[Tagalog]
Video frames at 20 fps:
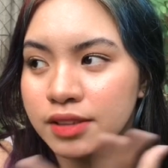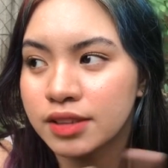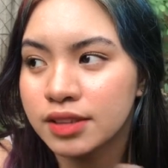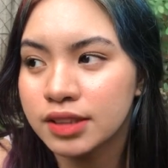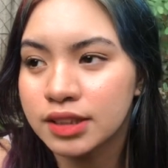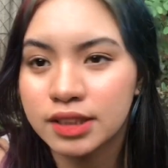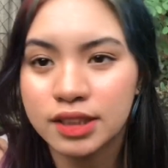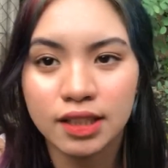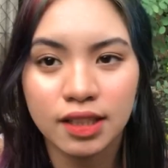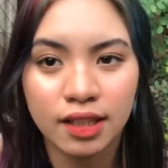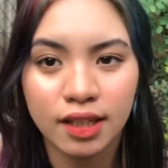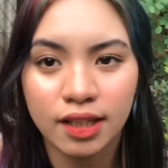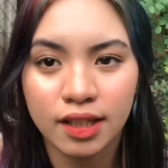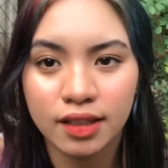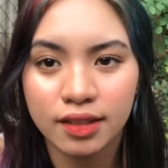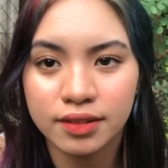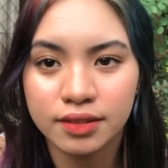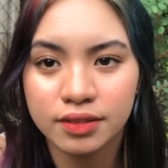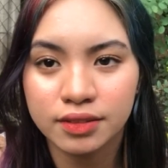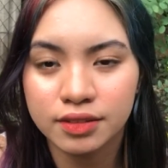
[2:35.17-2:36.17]
din
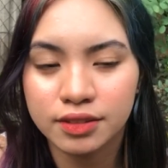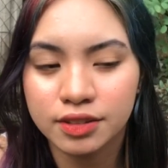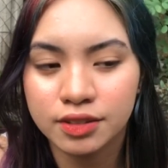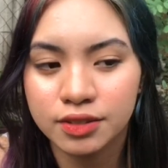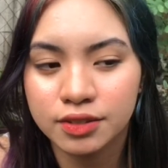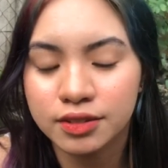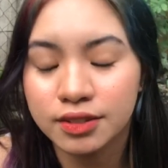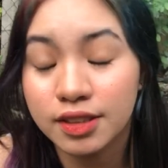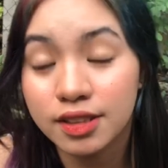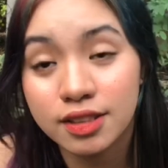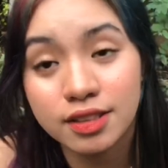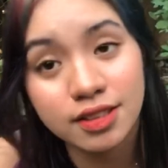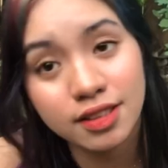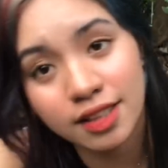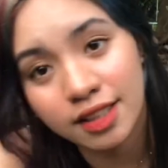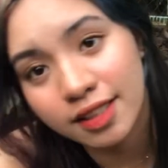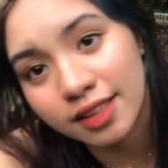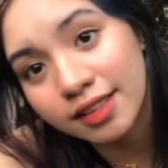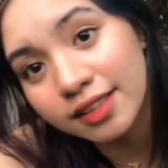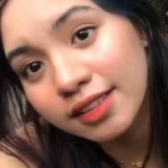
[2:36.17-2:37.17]
sila so that's
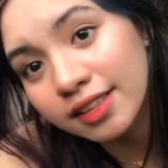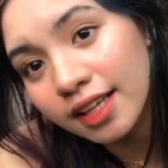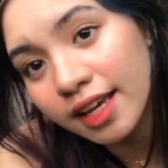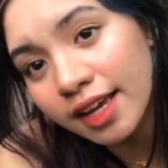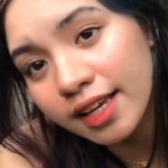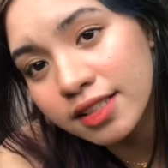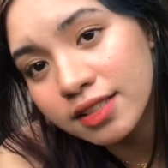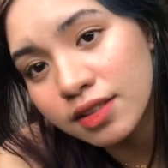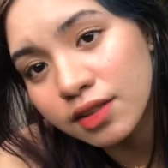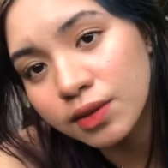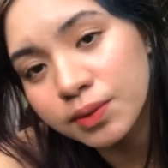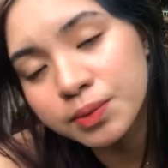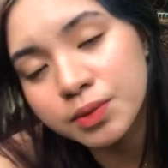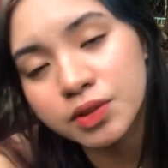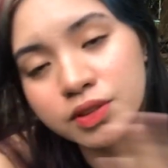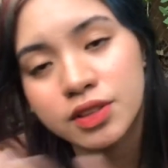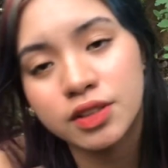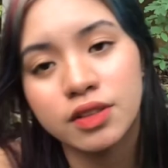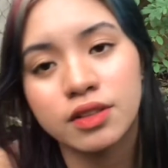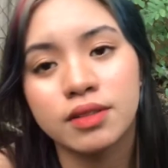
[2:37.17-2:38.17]
it guys I hope to
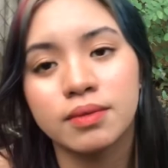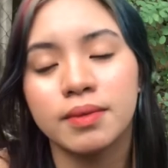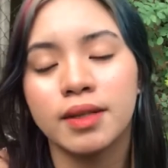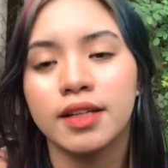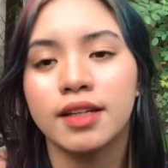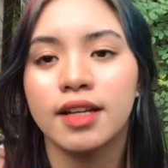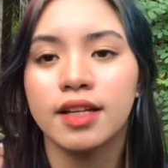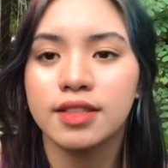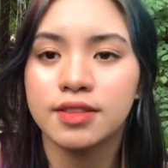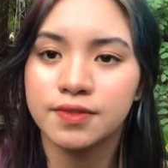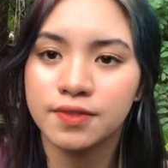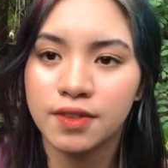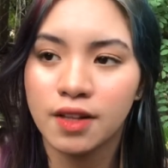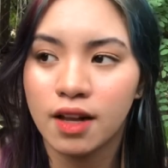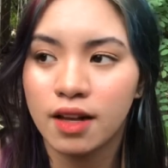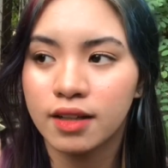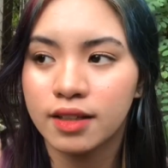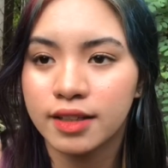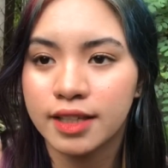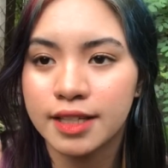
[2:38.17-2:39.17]
see you on my next
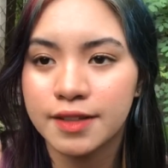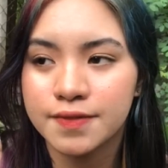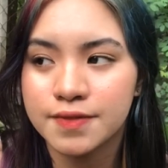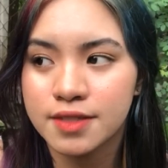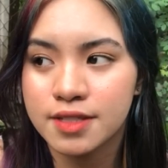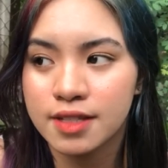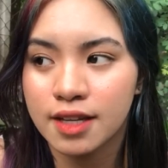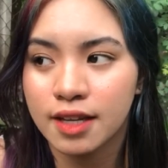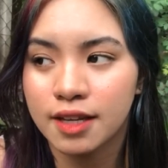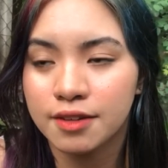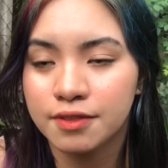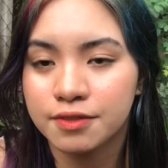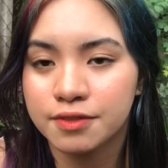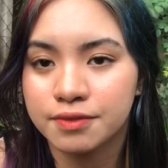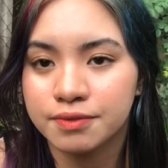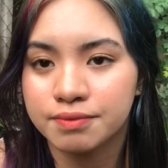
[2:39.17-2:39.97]
vlog keep safe